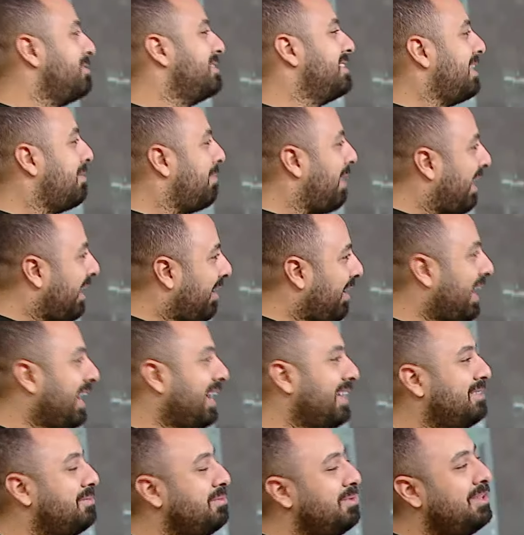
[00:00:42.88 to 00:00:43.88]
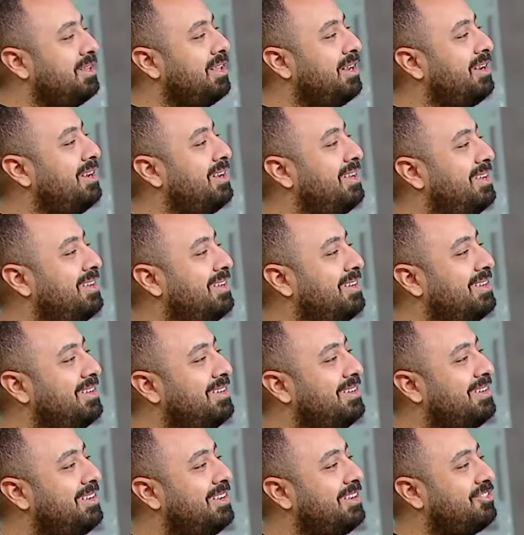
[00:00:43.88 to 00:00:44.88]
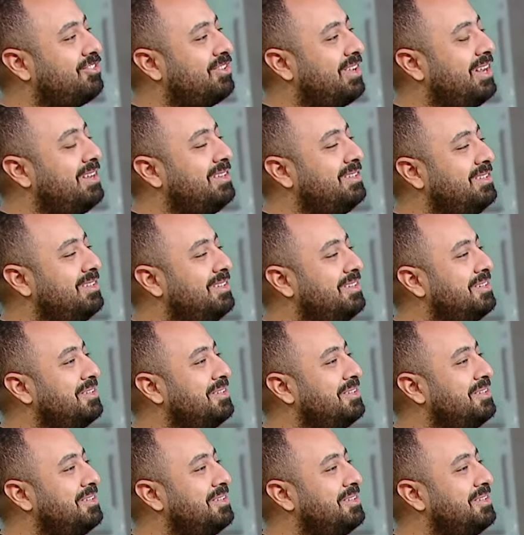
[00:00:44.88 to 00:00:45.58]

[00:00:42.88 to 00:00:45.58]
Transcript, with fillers: السبعه حاجات من الاشكال دي